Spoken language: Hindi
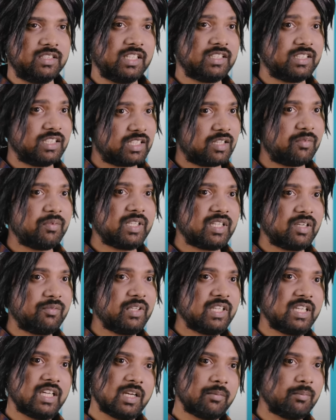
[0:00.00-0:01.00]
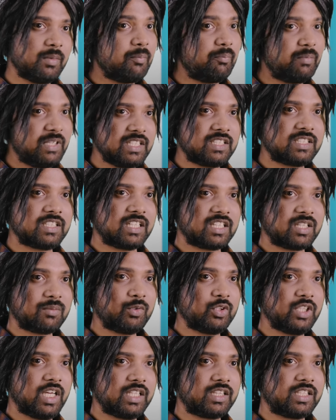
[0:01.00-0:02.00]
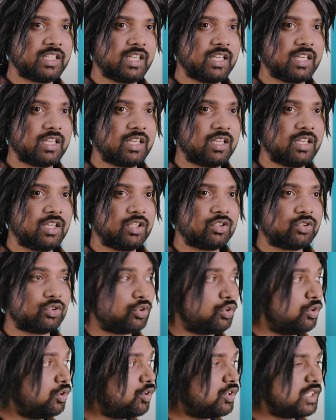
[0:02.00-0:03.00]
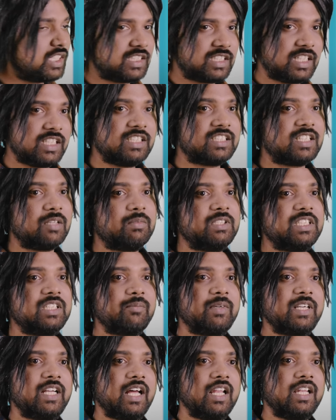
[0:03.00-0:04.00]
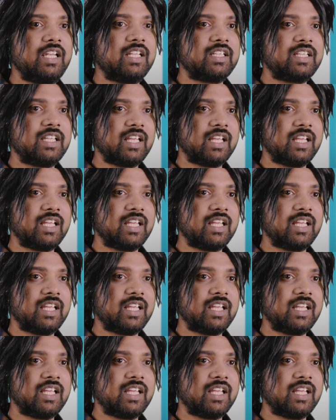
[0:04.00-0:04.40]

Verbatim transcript: जैसे कभी कभी घर में मिर्च ख़त्म हो जाती है तो लोग इसे ही सब्जी में डाल लेते